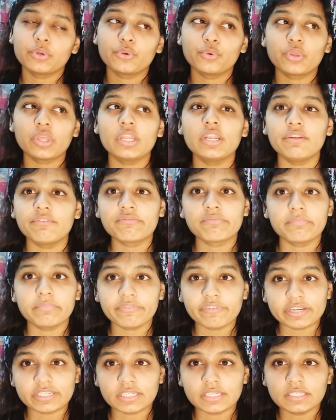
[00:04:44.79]
क्योंकि निफ्ट में
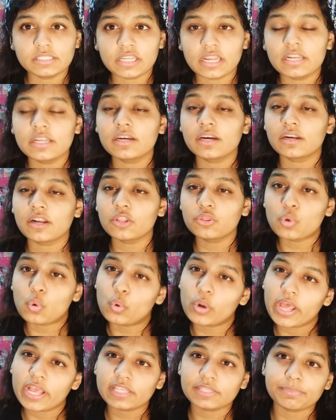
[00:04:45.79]
फैशन डिज़ाइनिंग करना
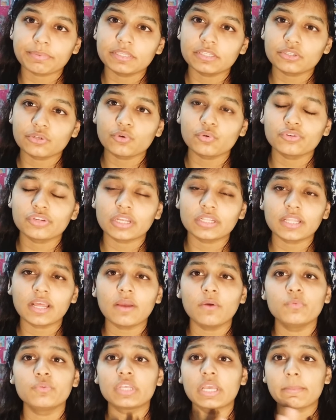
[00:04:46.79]
थोड़ा एक्सपेंसिव हो जाता
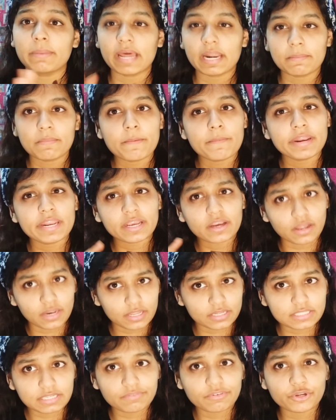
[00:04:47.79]
है उसके बारे में मैंने एक
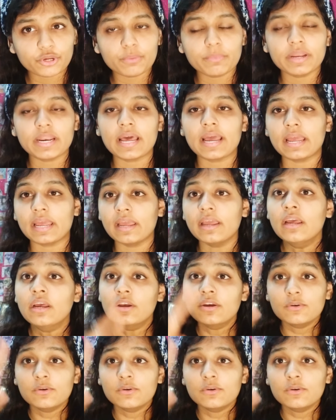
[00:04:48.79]
अलग से वीडियो बनाया है